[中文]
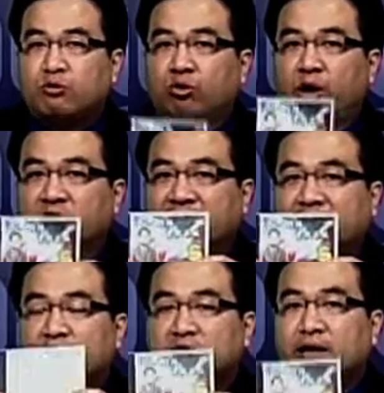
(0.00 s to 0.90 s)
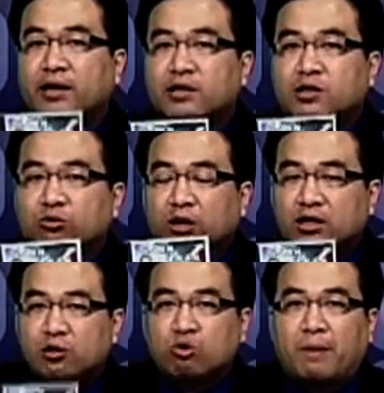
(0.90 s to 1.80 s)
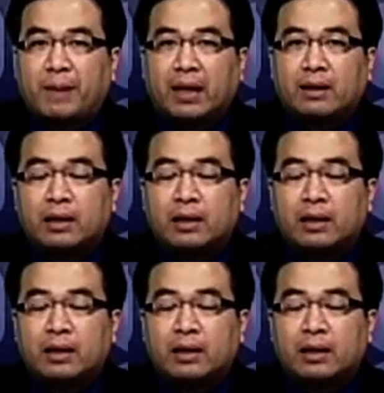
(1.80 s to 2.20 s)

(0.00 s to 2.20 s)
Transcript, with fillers: 对于这一套《仙人指路》的精装版，